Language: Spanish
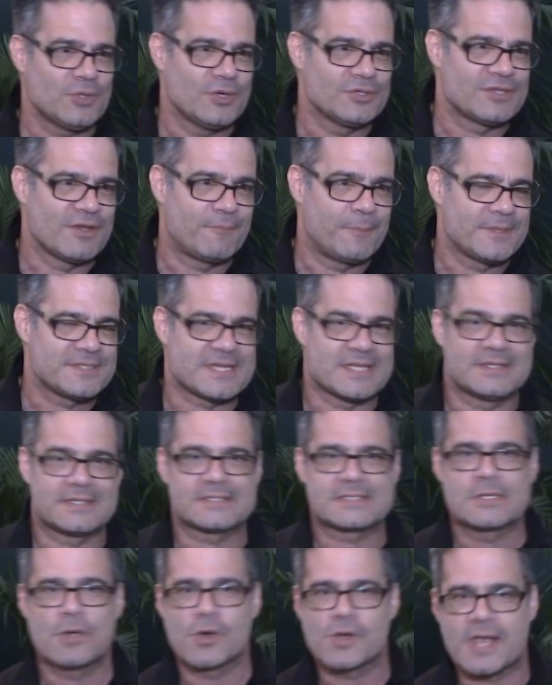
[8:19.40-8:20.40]
de los chefs
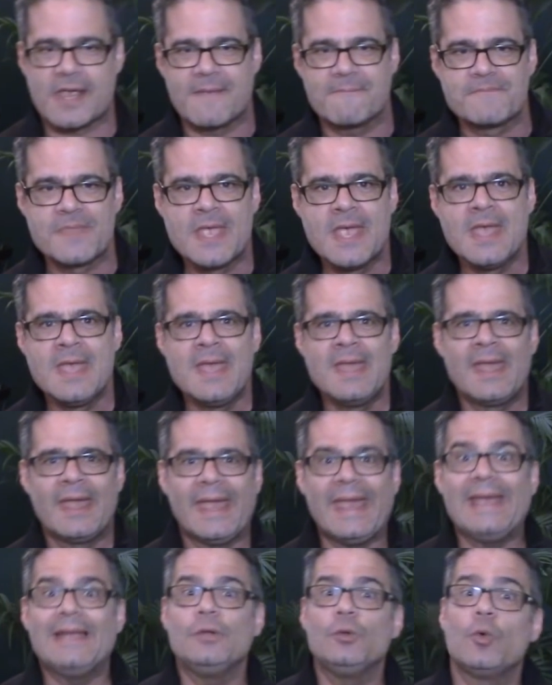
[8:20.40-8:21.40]
presentes. Ok.
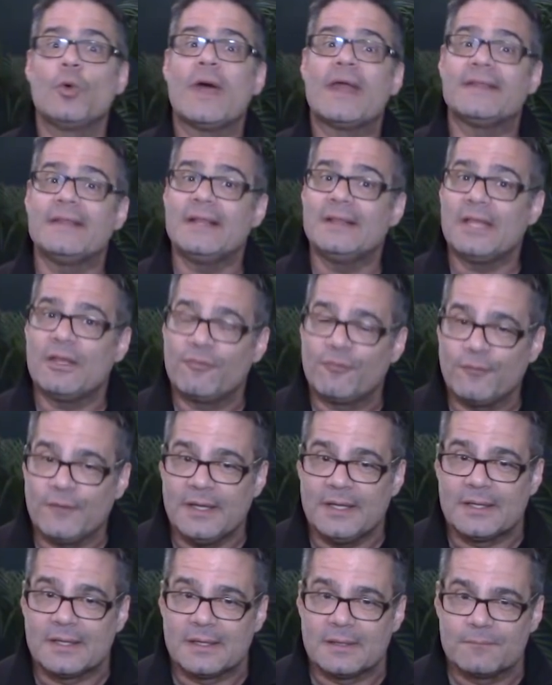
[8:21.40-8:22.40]
En lugar del
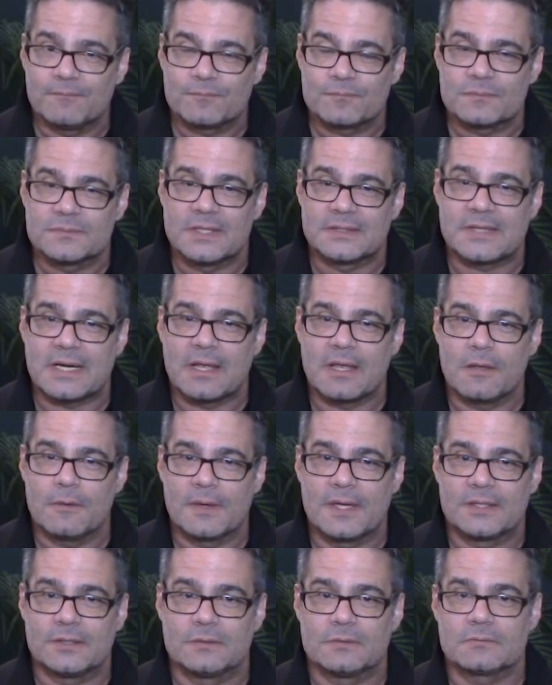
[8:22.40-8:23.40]
desfile detrás de
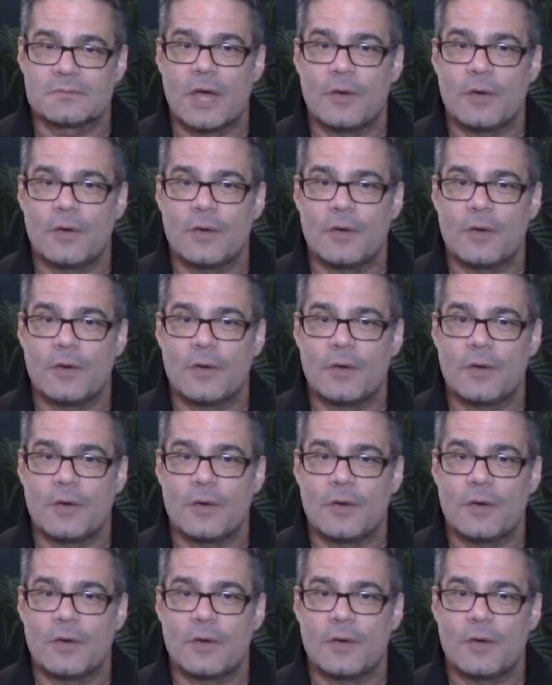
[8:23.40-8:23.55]
baño,